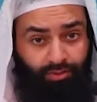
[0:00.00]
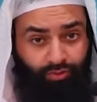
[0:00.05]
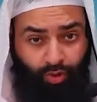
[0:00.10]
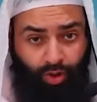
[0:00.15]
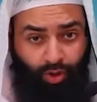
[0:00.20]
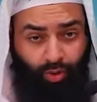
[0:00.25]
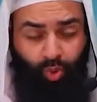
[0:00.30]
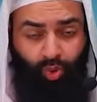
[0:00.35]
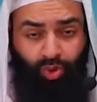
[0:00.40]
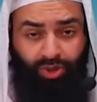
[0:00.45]

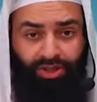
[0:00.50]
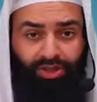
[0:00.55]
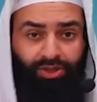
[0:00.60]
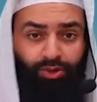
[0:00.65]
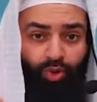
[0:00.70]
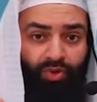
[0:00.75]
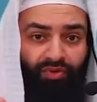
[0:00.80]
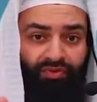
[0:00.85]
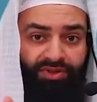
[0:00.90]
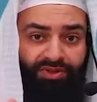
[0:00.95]
نقول
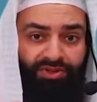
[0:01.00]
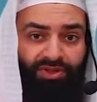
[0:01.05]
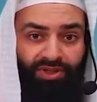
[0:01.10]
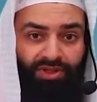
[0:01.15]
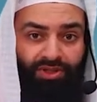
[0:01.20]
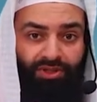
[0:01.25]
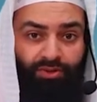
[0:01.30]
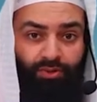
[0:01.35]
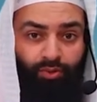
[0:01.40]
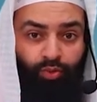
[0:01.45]
عيد
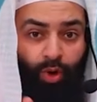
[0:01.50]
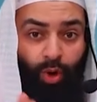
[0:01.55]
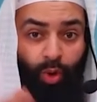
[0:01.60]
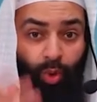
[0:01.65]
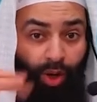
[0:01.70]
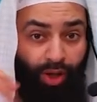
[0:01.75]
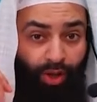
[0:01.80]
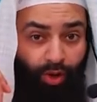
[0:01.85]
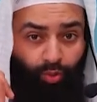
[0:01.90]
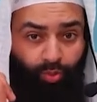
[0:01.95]
الفطر
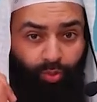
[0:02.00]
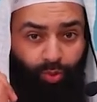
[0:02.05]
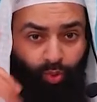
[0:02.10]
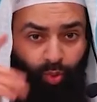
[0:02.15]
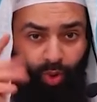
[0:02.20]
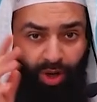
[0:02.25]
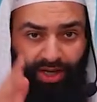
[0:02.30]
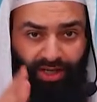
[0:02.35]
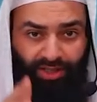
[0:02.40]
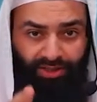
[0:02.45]
وهو يوم
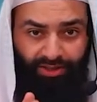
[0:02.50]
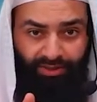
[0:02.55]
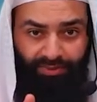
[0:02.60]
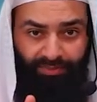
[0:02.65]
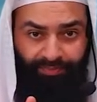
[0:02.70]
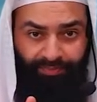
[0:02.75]
واحد